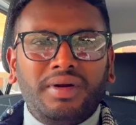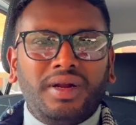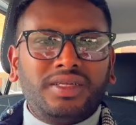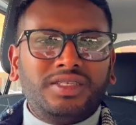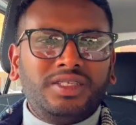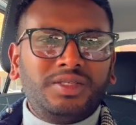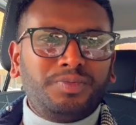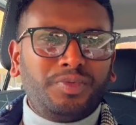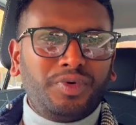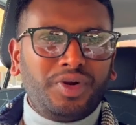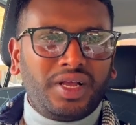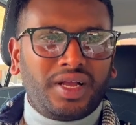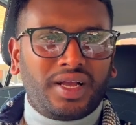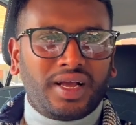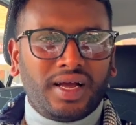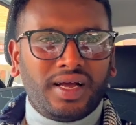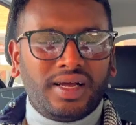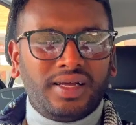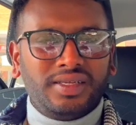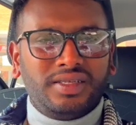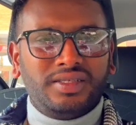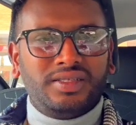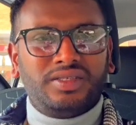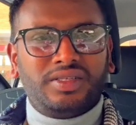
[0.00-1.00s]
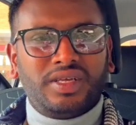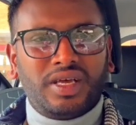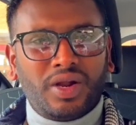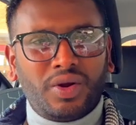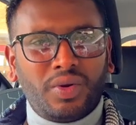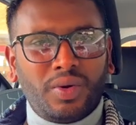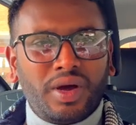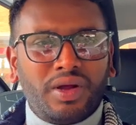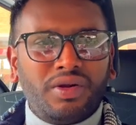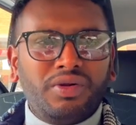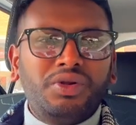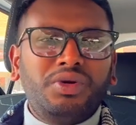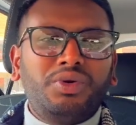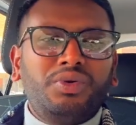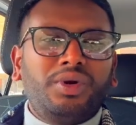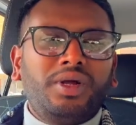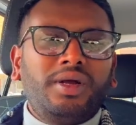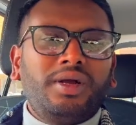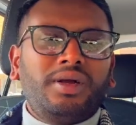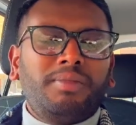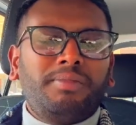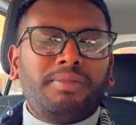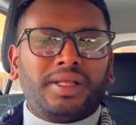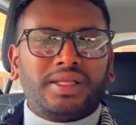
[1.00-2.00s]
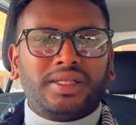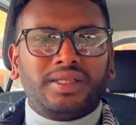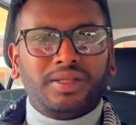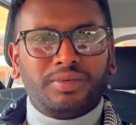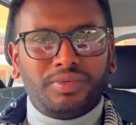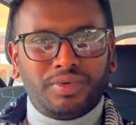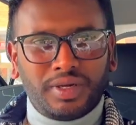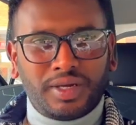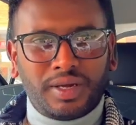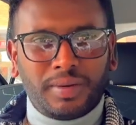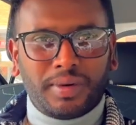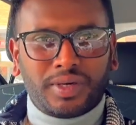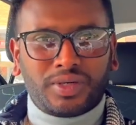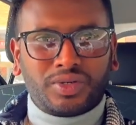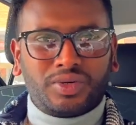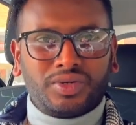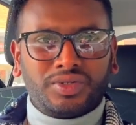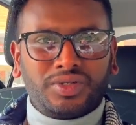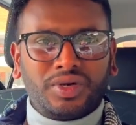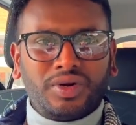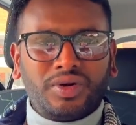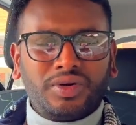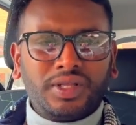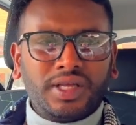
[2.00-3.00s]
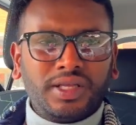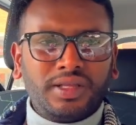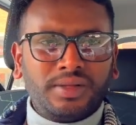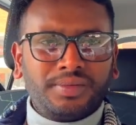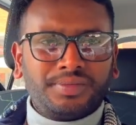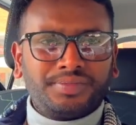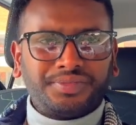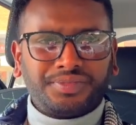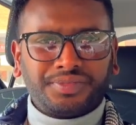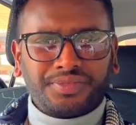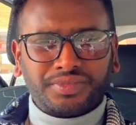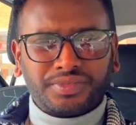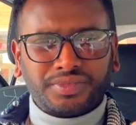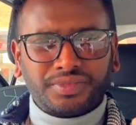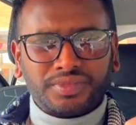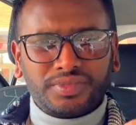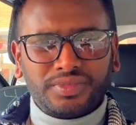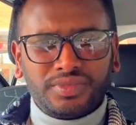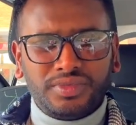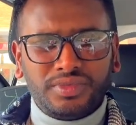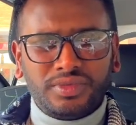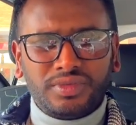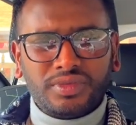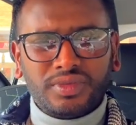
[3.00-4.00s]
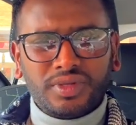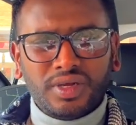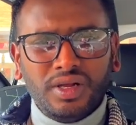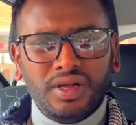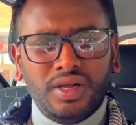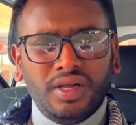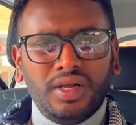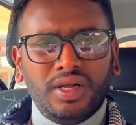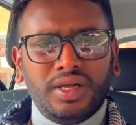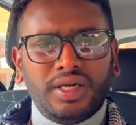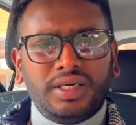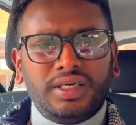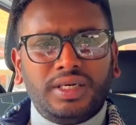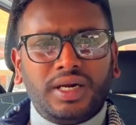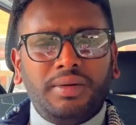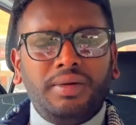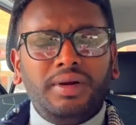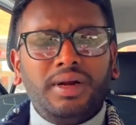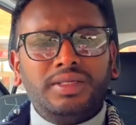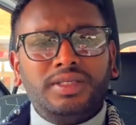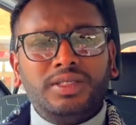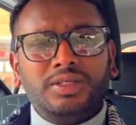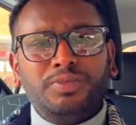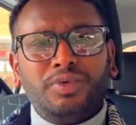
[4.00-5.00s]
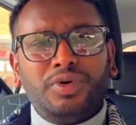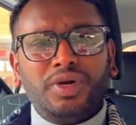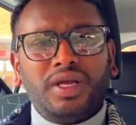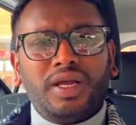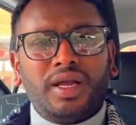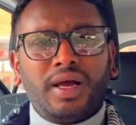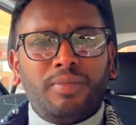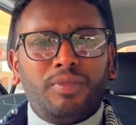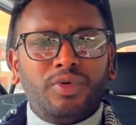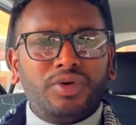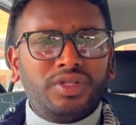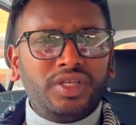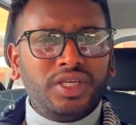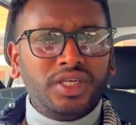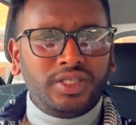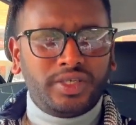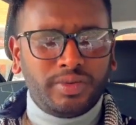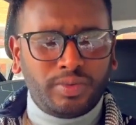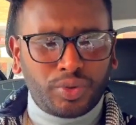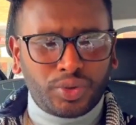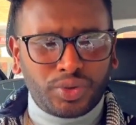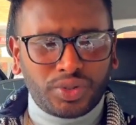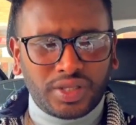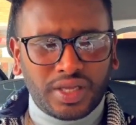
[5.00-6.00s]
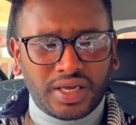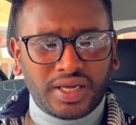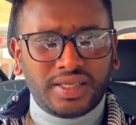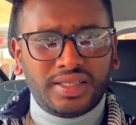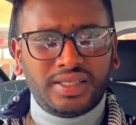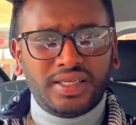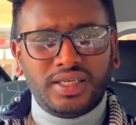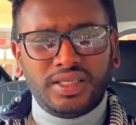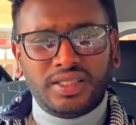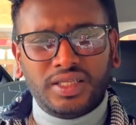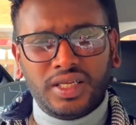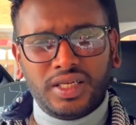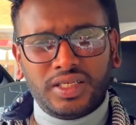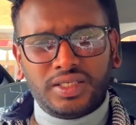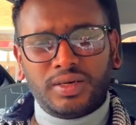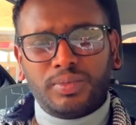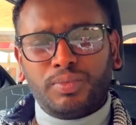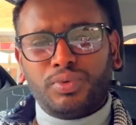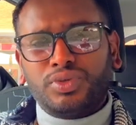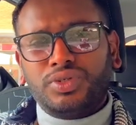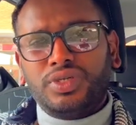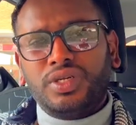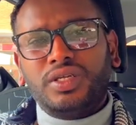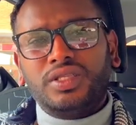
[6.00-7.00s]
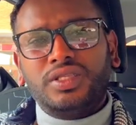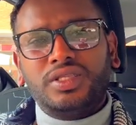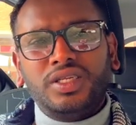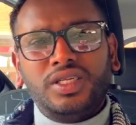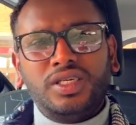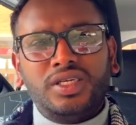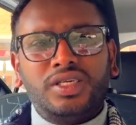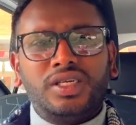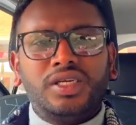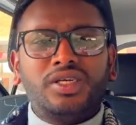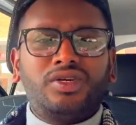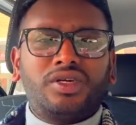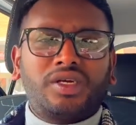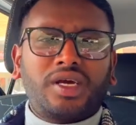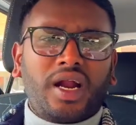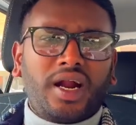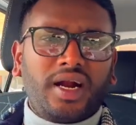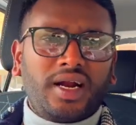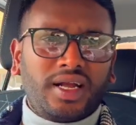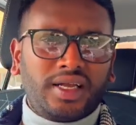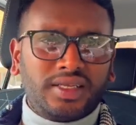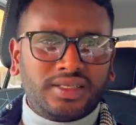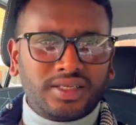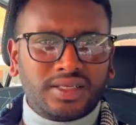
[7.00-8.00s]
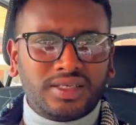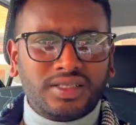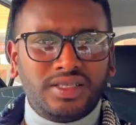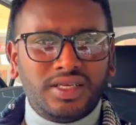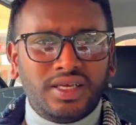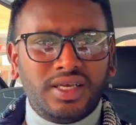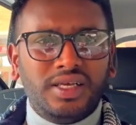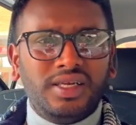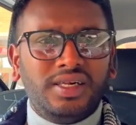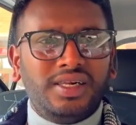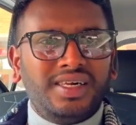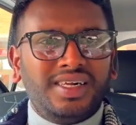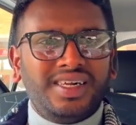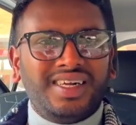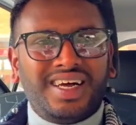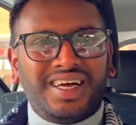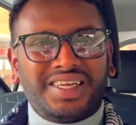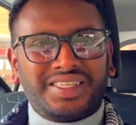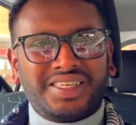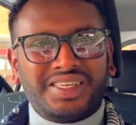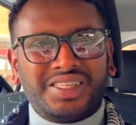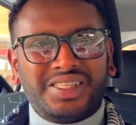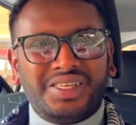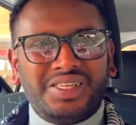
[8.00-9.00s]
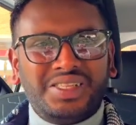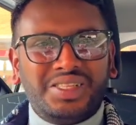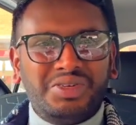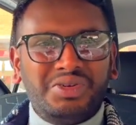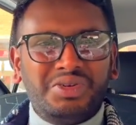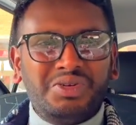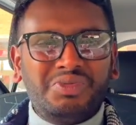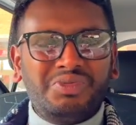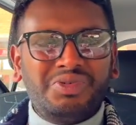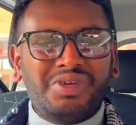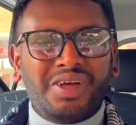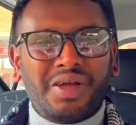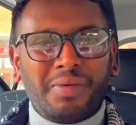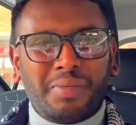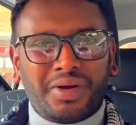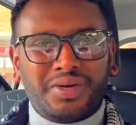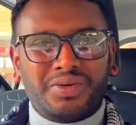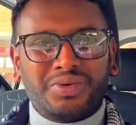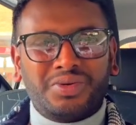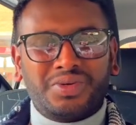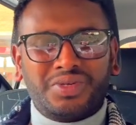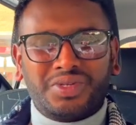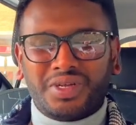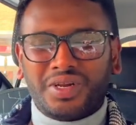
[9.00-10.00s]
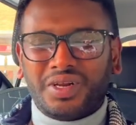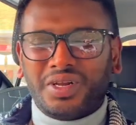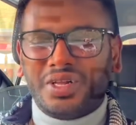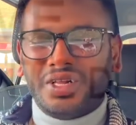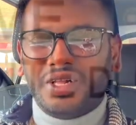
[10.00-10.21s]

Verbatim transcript: লাইসেন্স পরীক্ষায় জেরো অ্যারোরি করে পাতিন্দ পরীক্ষা পাশ করছেন অর্থাৎ ড্রাইভিং লাইসেন্স পরীক্ষায় মোট তিরিশটা প্রশ্ন থাকে তিনি তিরিশটা প্রশ্নের তিরিশটাই কারেক্ট অ্যান্সার দিয়ে আজকে তিনি থিওরি পরীক্ষা পাশ করছেন